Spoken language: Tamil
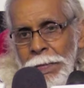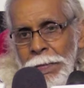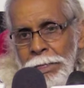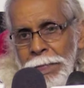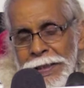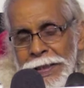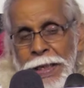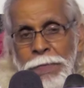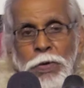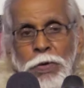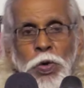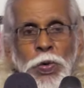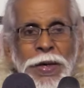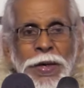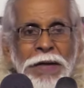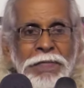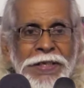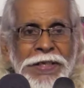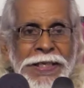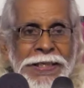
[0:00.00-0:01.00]

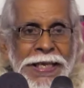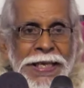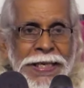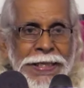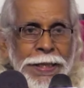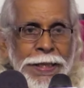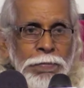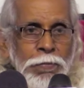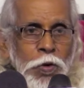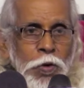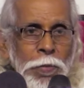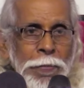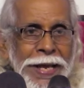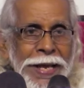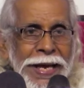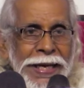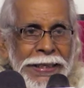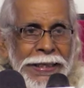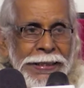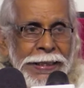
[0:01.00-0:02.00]
பதிமூன்றாவது திருத்தம்
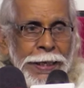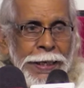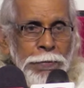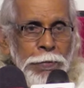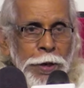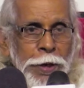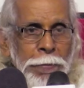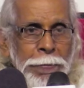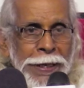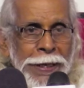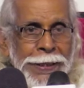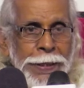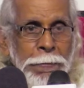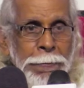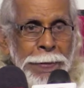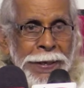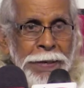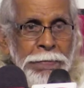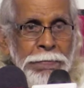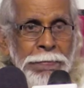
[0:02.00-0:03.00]
முழுமையாக
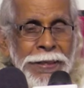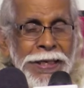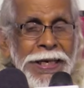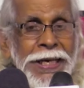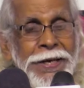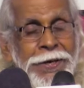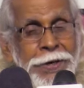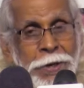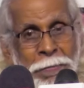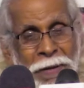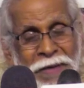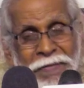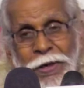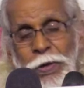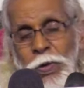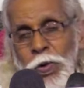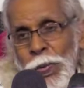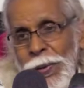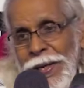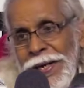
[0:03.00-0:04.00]
நடைமுறைப்படுத்தப்படும் என்றும்
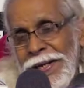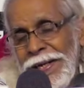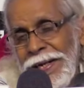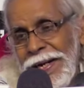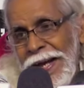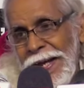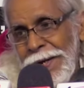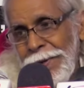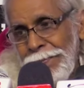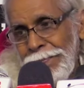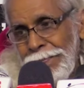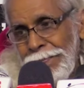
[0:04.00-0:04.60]
அவர் கூறியிருக்கிறார்